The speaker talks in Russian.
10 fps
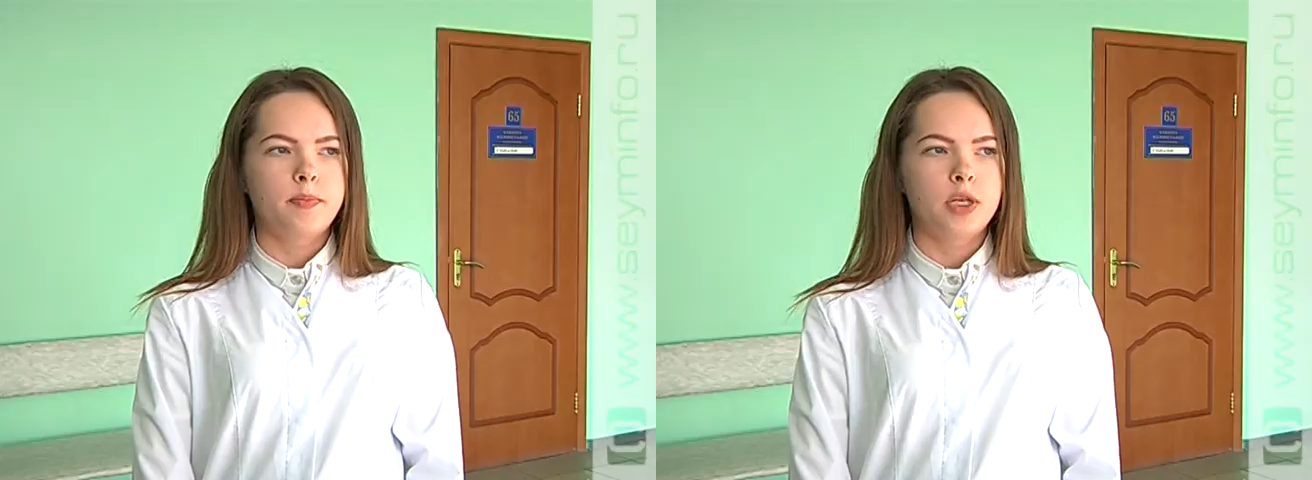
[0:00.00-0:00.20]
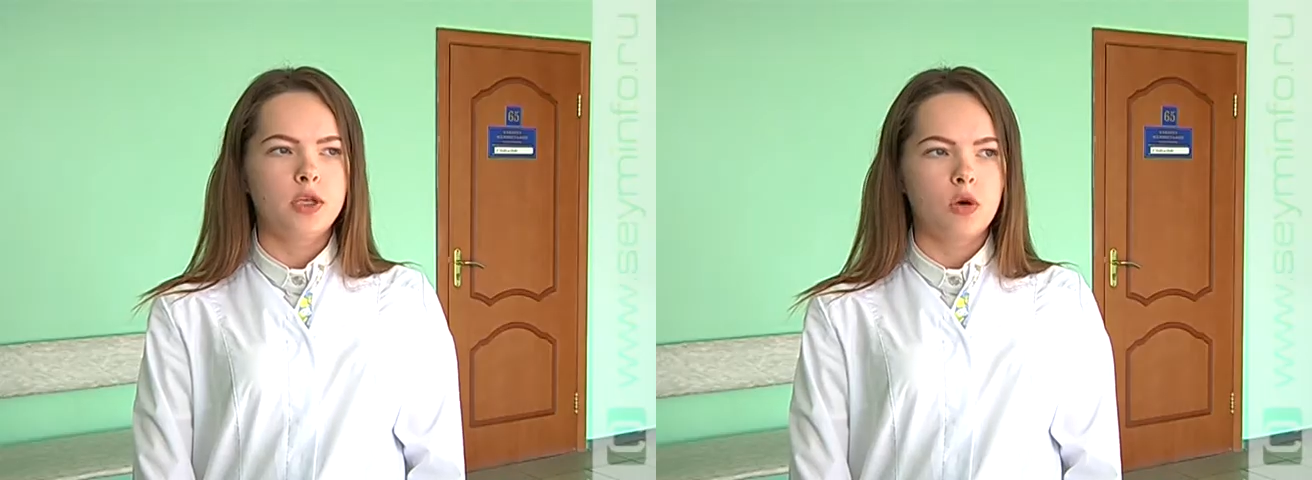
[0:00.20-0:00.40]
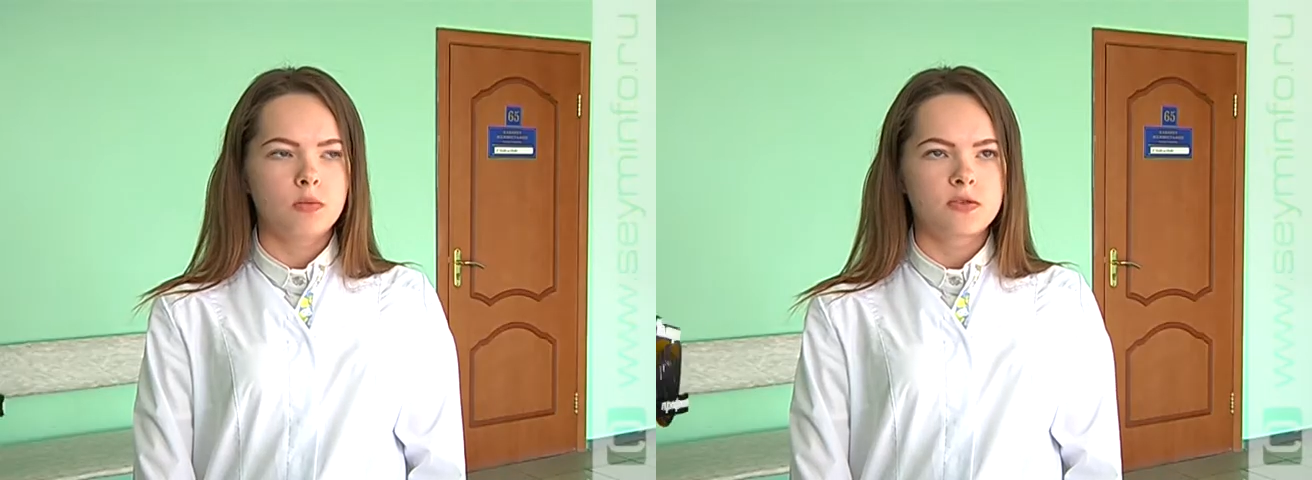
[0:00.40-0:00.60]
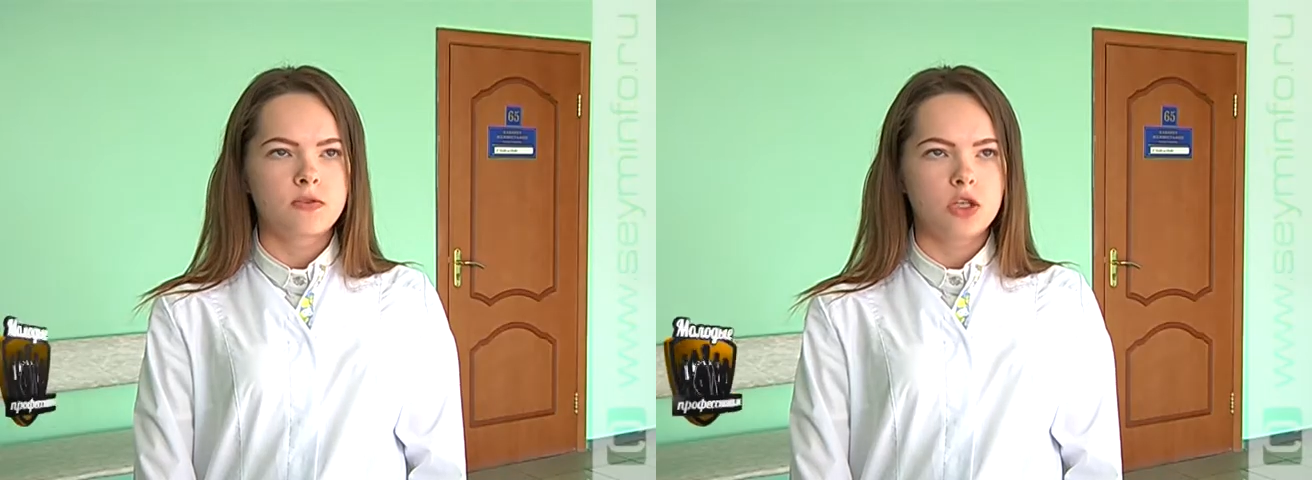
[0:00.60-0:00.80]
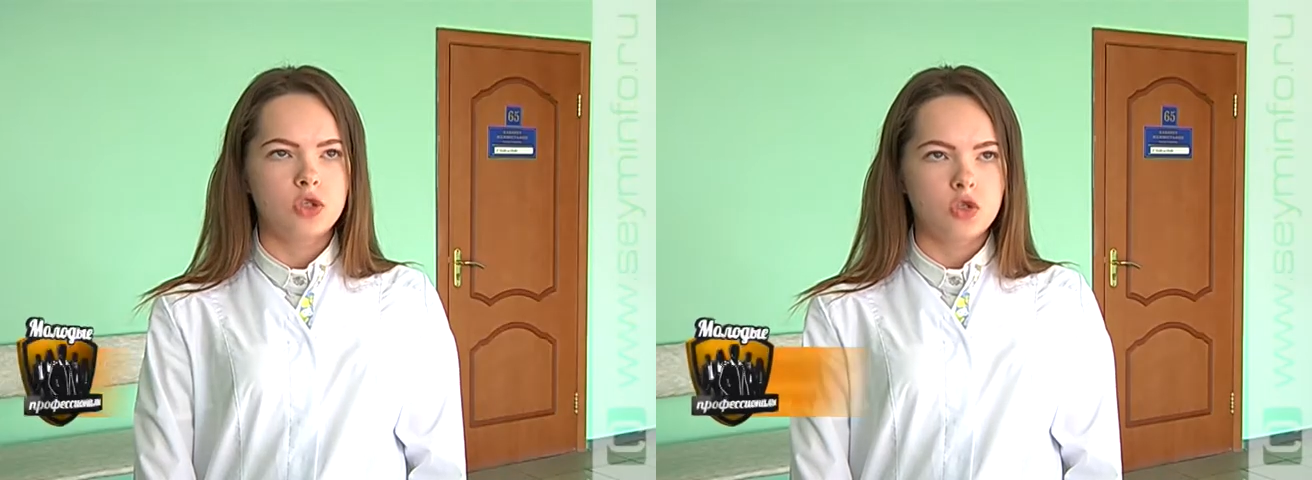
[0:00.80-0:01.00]
Прием с
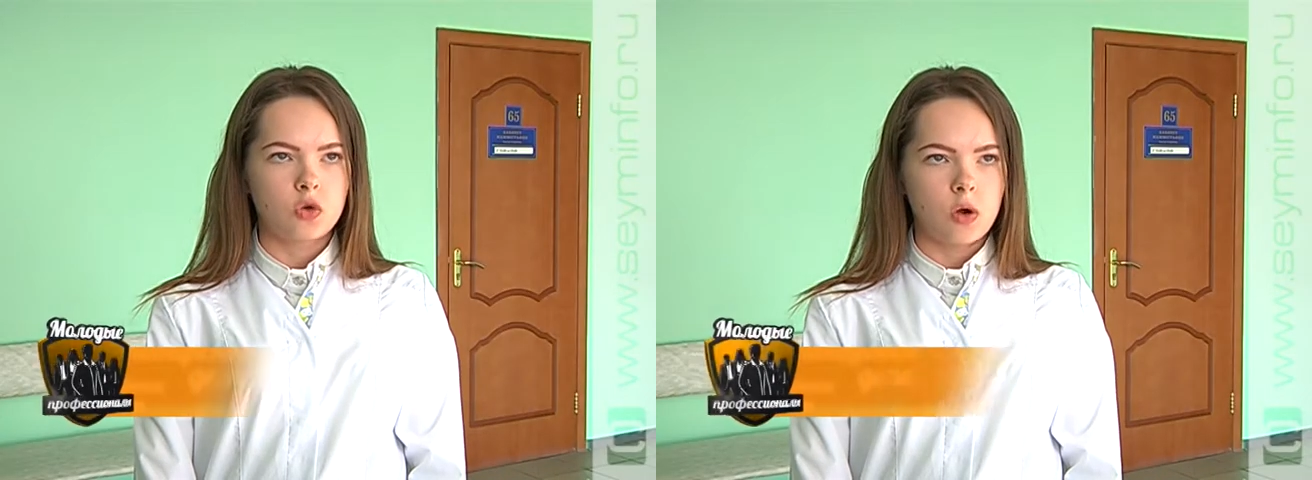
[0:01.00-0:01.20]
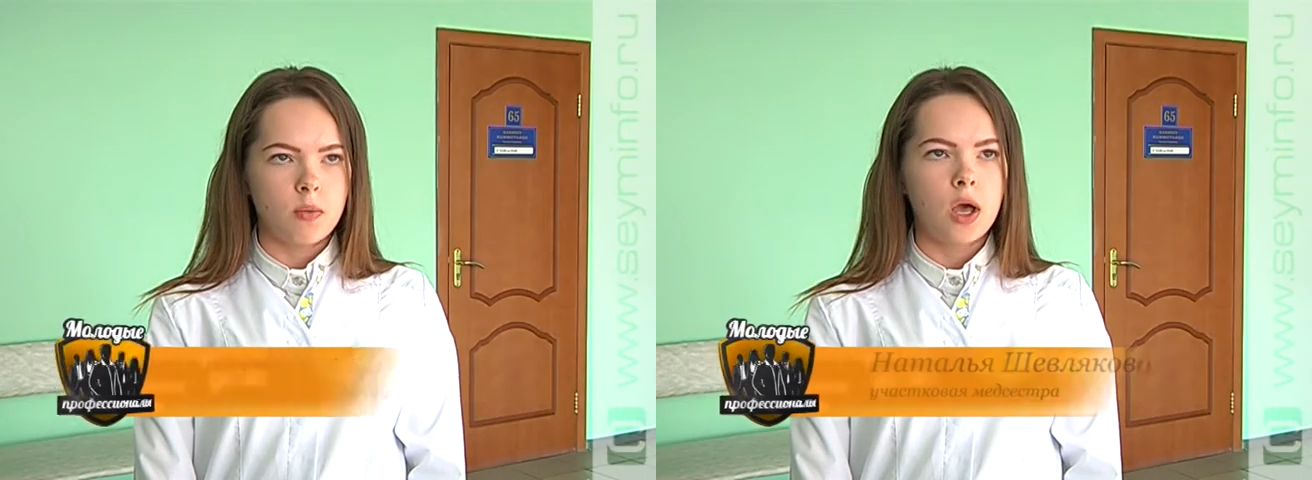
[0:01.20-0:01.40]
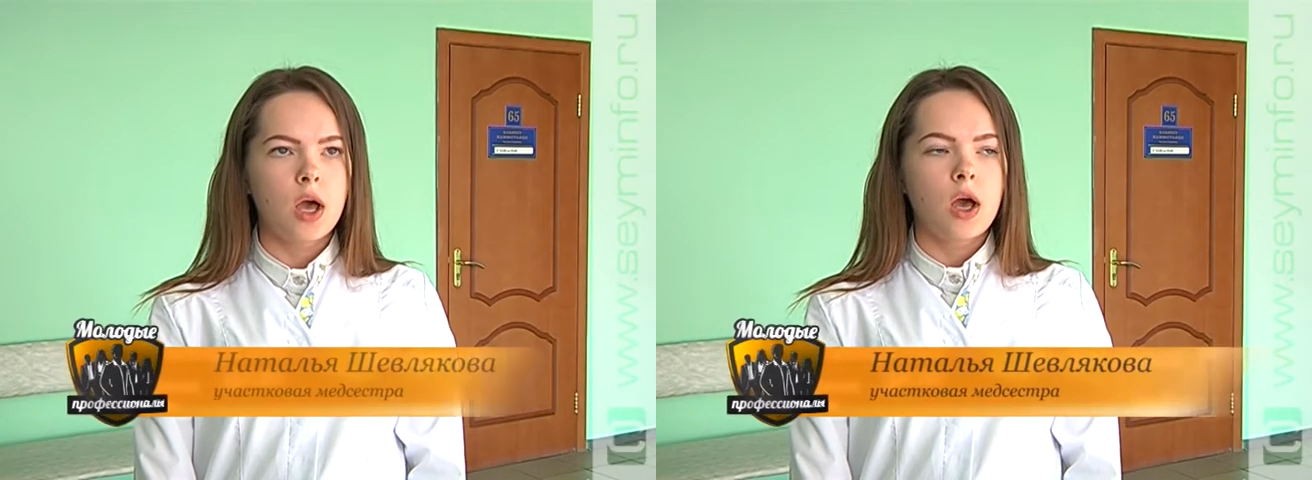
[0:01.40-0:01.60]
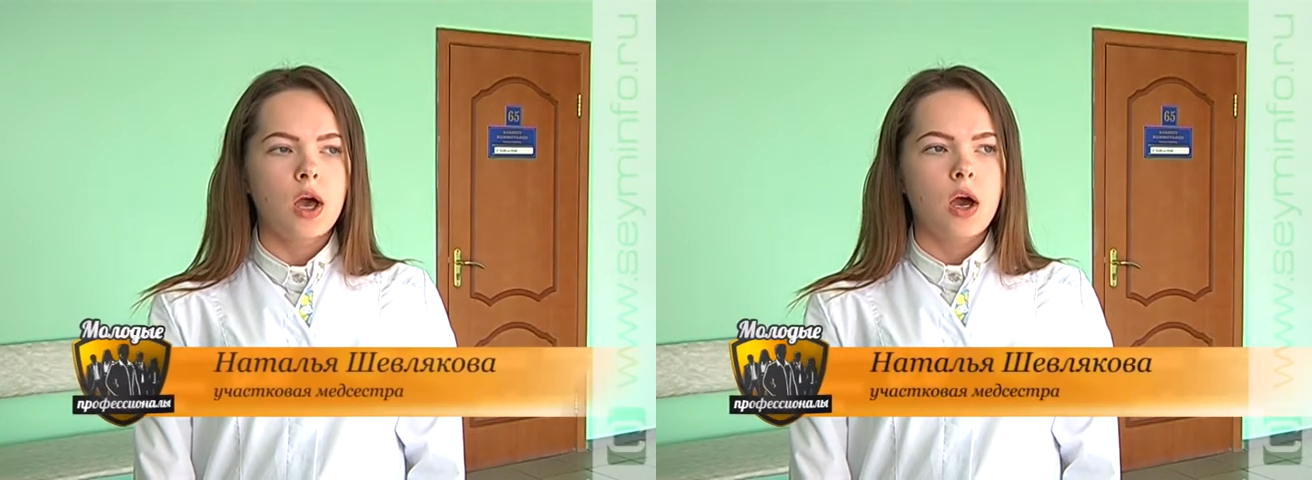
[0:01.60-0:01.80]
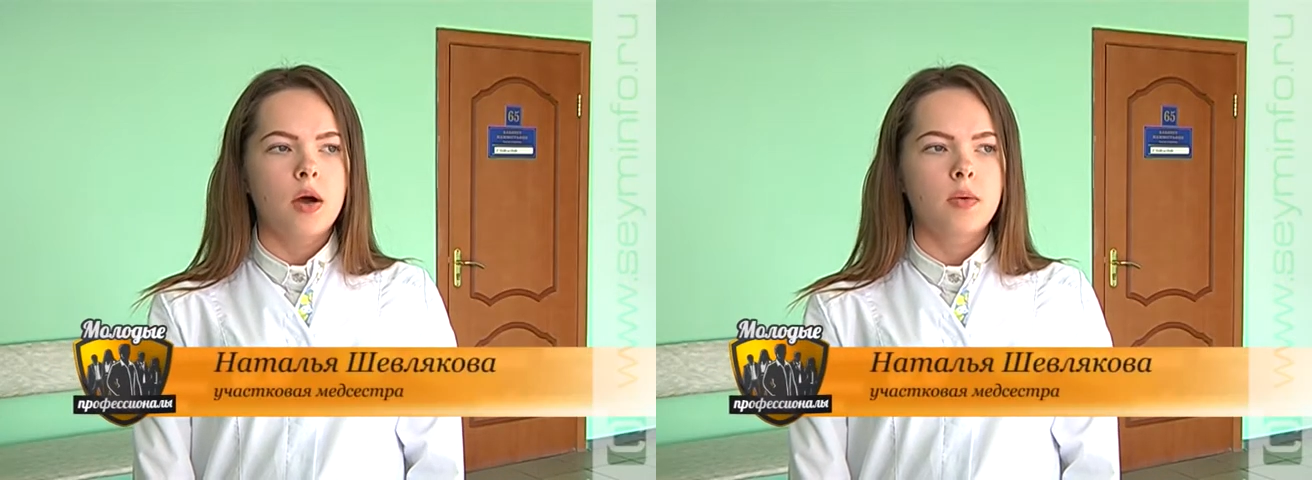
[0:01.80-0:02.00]
врачом,
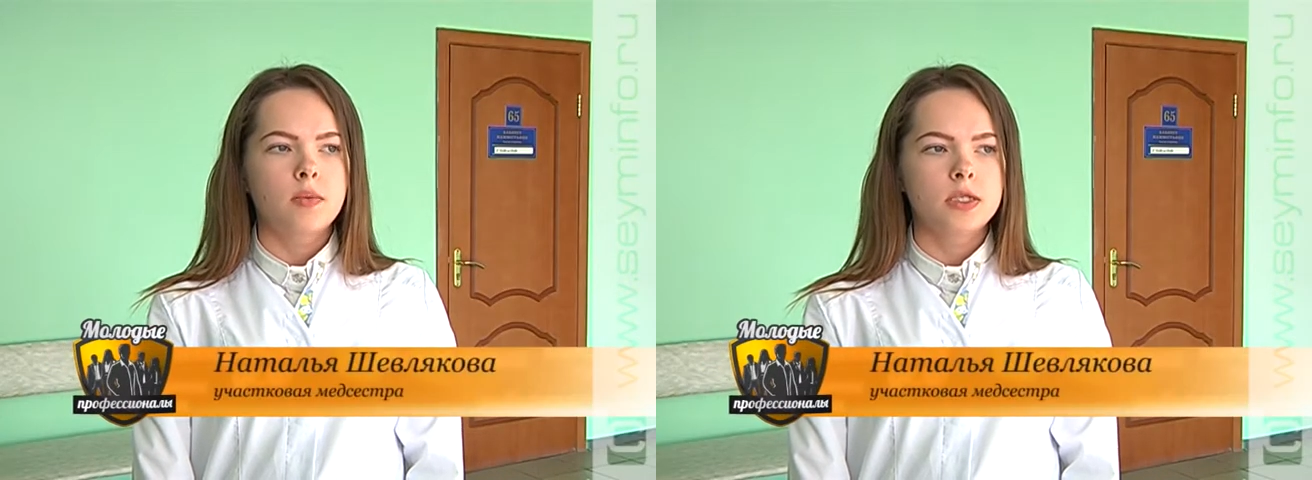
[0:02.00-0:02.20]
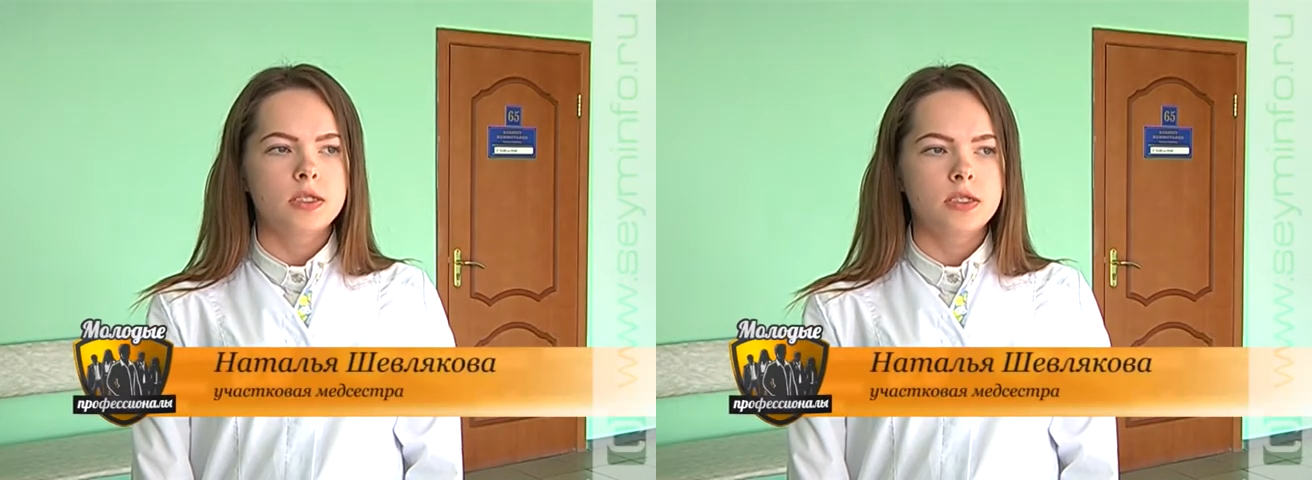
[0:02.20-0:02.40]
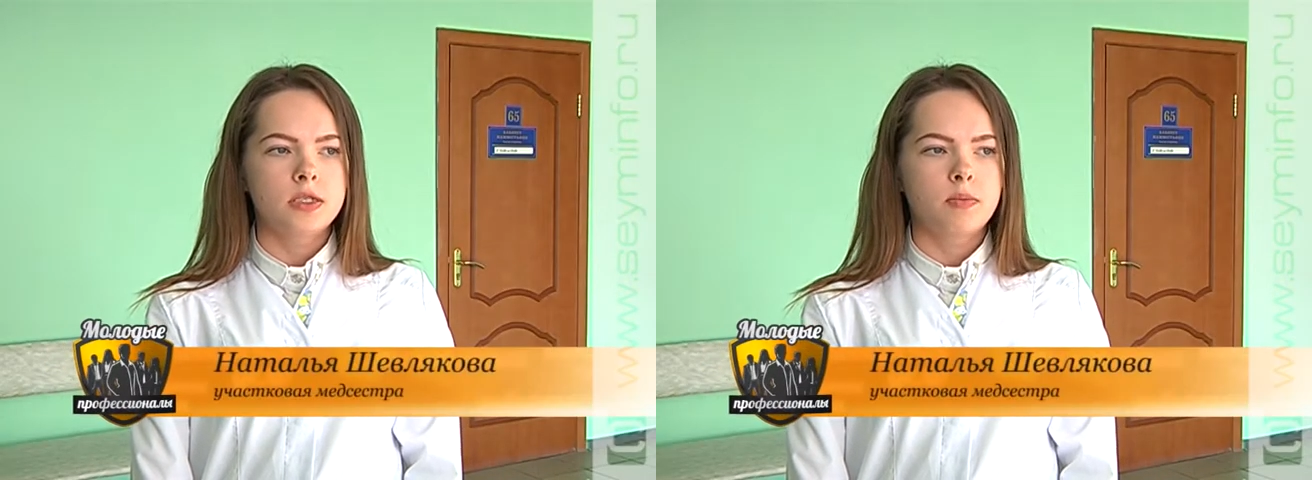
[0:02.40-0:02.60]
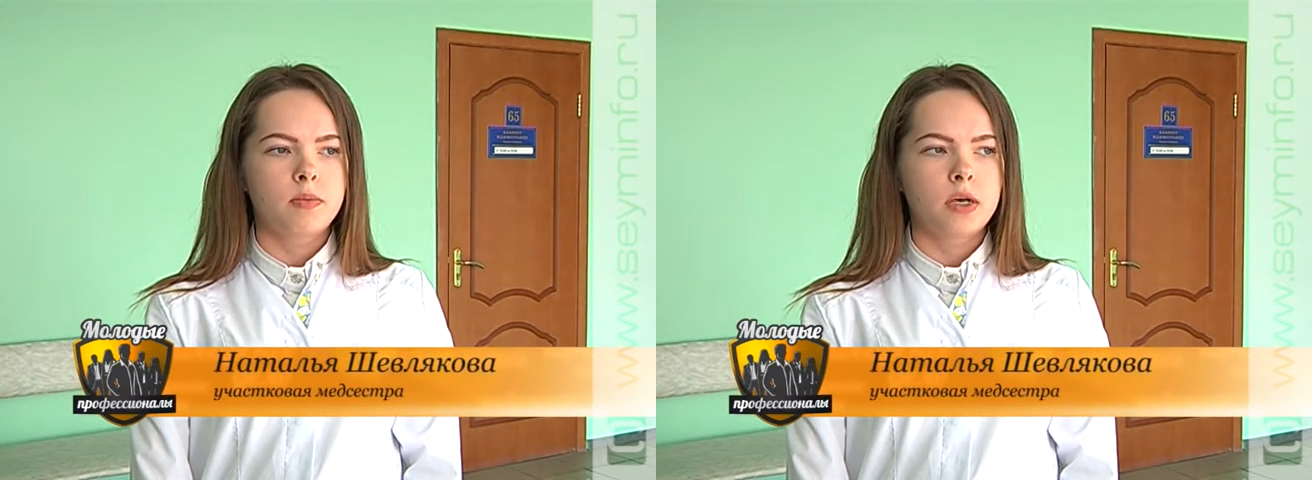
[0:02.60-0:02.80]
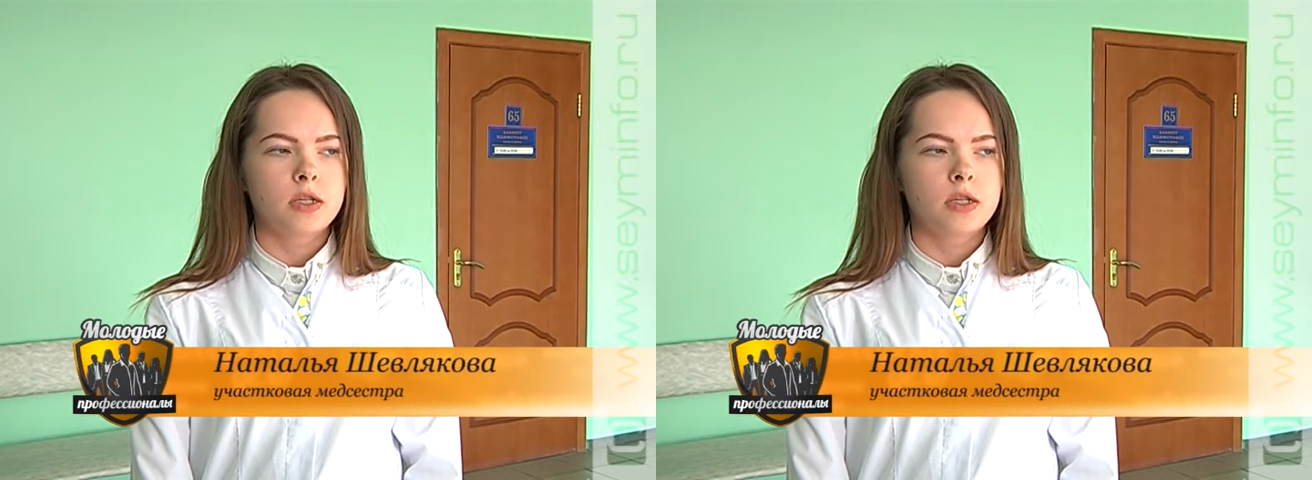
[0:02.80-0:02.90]
а мы сидим по